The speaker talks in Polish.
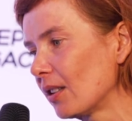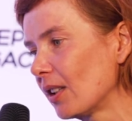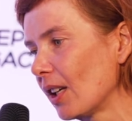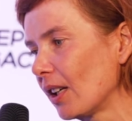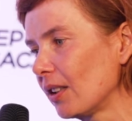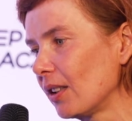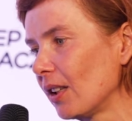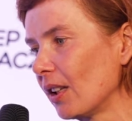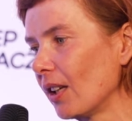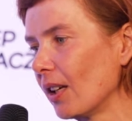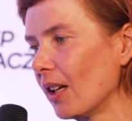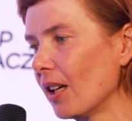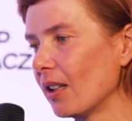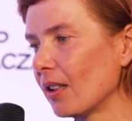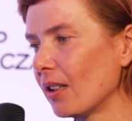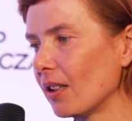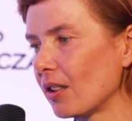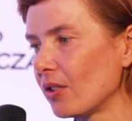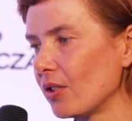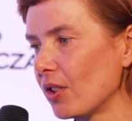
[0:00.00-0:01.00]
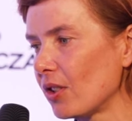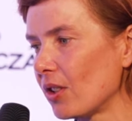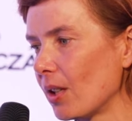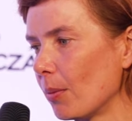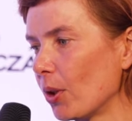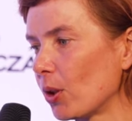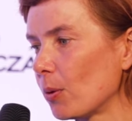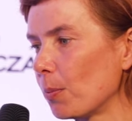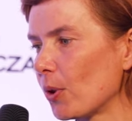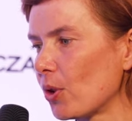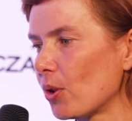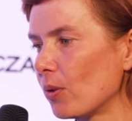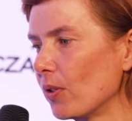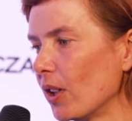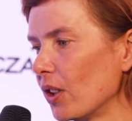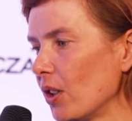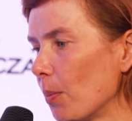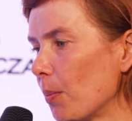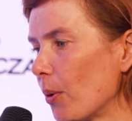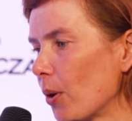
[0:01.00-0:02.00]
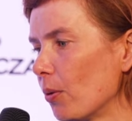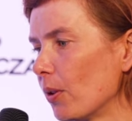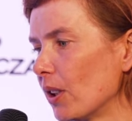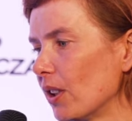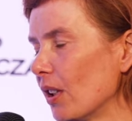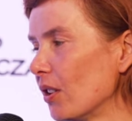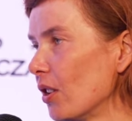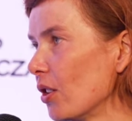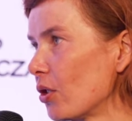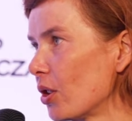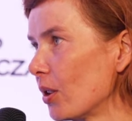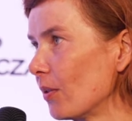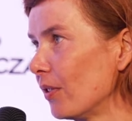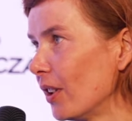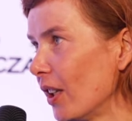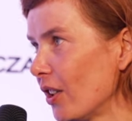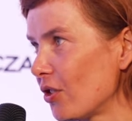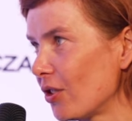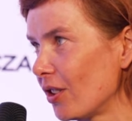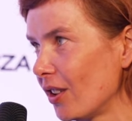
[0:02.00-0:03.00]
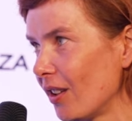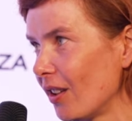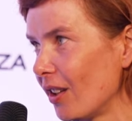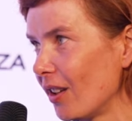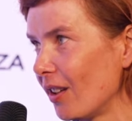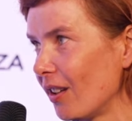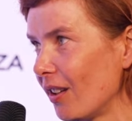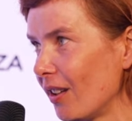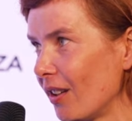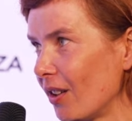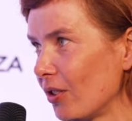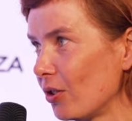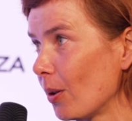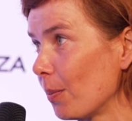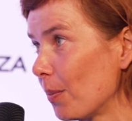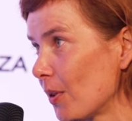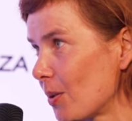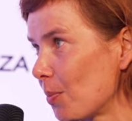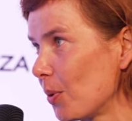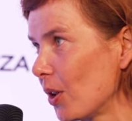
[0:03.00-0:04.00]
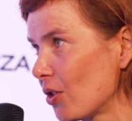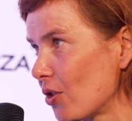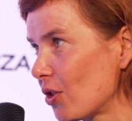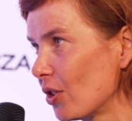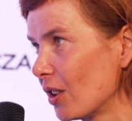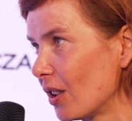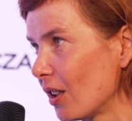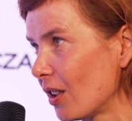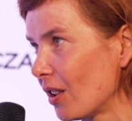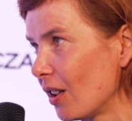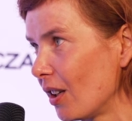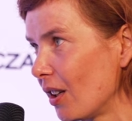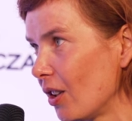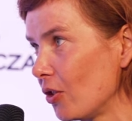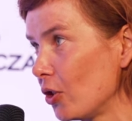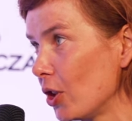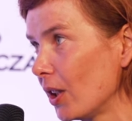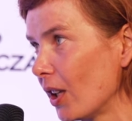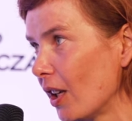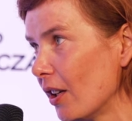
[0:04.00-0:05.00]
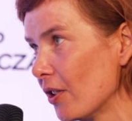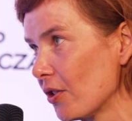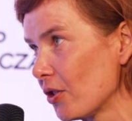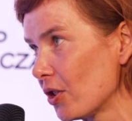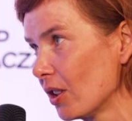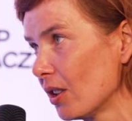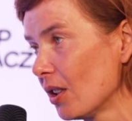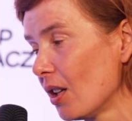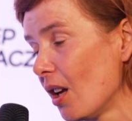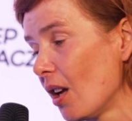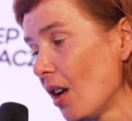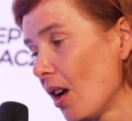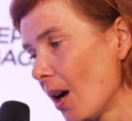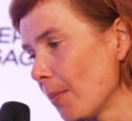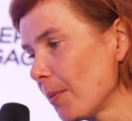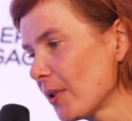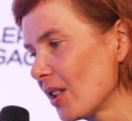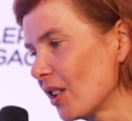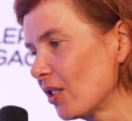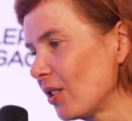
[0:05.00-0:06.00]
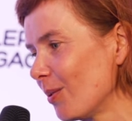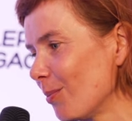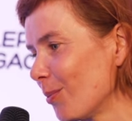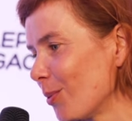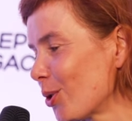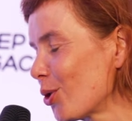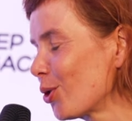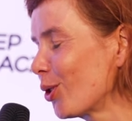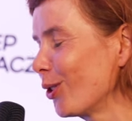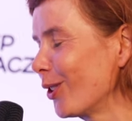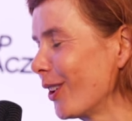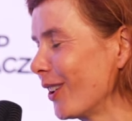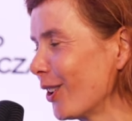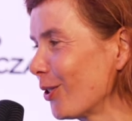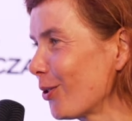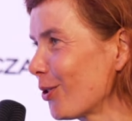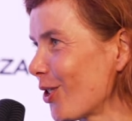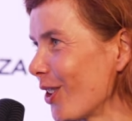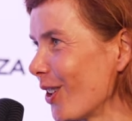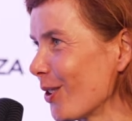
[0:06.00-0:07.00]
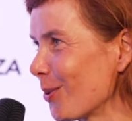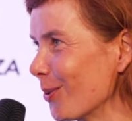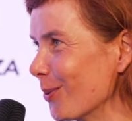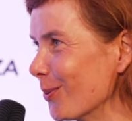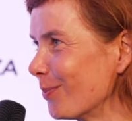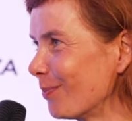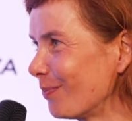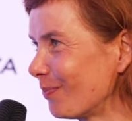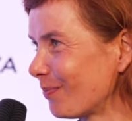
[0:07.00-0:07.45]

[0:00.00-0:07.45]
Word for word: takie gdzieś tam odpoczywanie, pokładanie się w lesie do bezpiecznych nie należy, a poza tym szkoda na to czasu.